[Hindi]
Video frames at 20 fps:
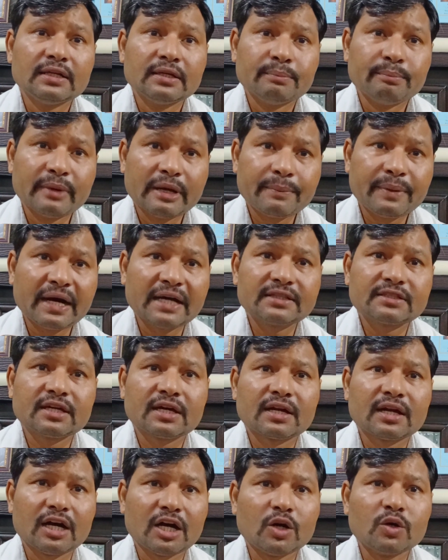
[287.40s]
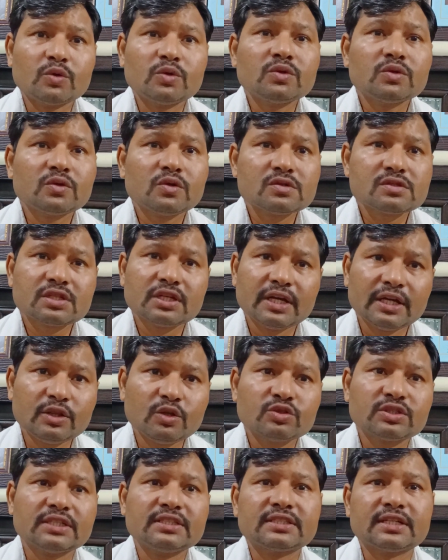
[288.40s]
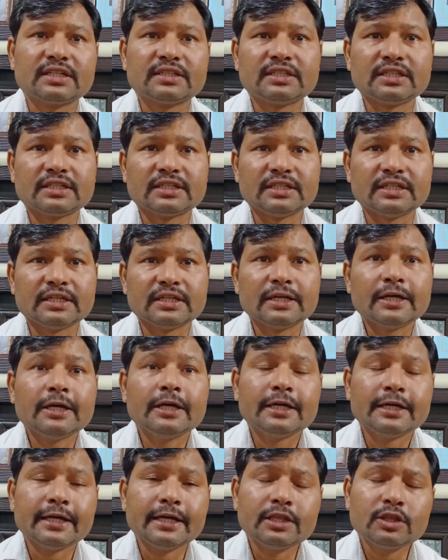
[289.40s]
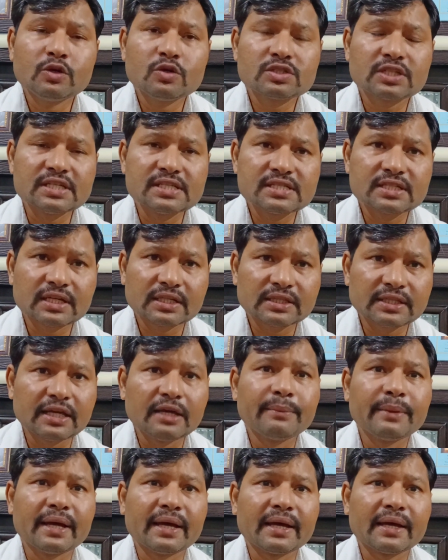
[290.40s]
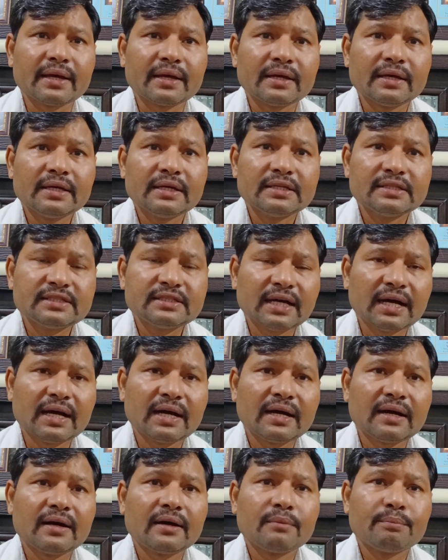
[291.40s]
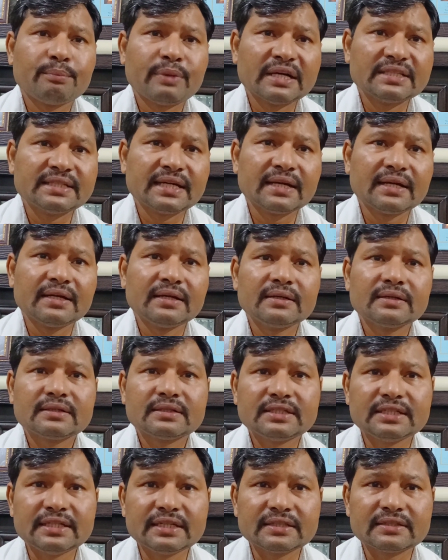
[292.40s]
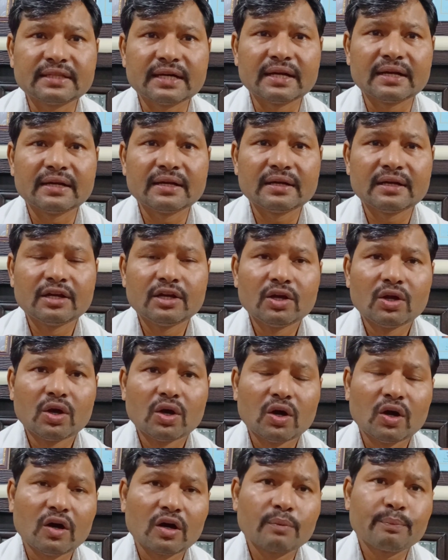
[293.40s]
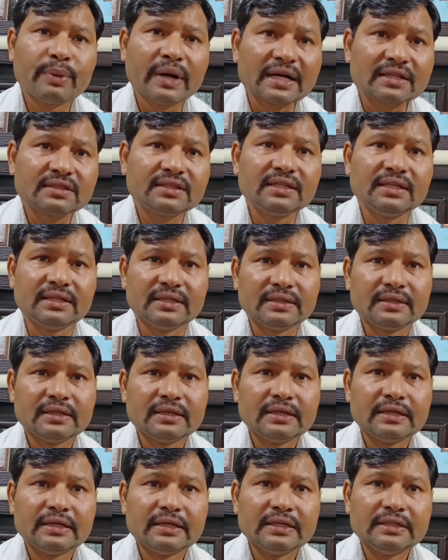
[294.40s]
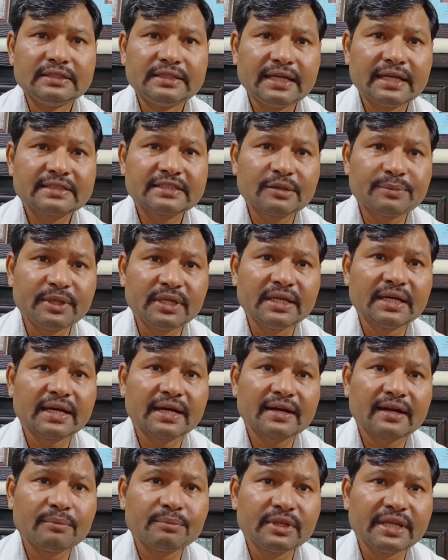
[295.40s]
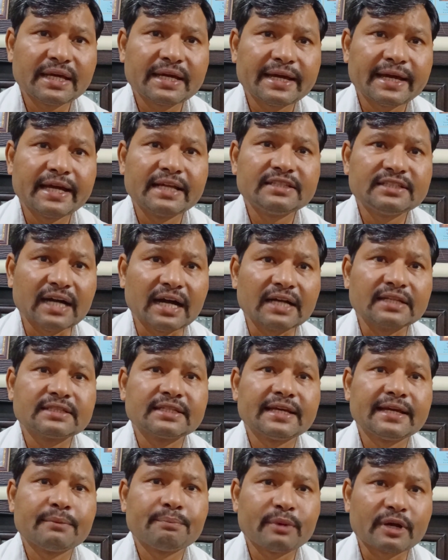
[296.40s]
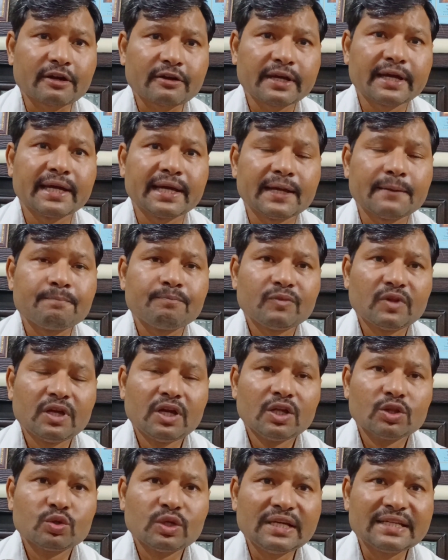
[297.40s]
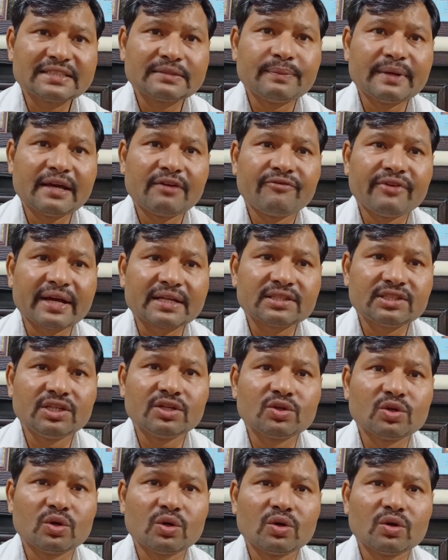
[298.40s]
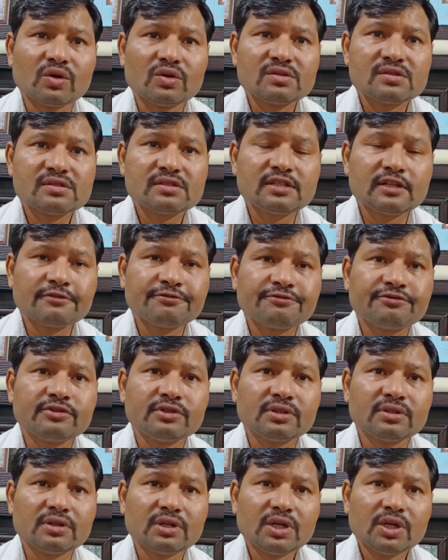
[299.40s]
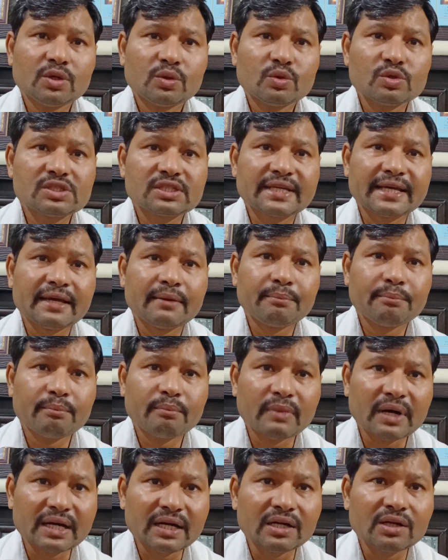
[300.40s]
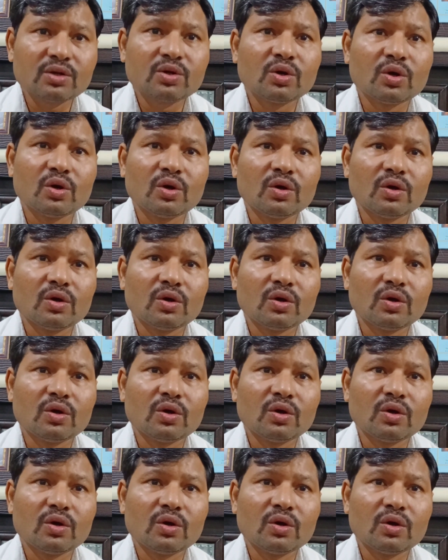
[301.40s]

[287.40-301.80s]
मैं बात कर रहा हूं उस हिंदू संस्कृति की हिंदू संस्कृति में जहां भजन कीर्तन और भक्ति ये सभी अगर हम देखें जांचें परखें तो इसमें व्यक्ति को सिर्फ उसके मन को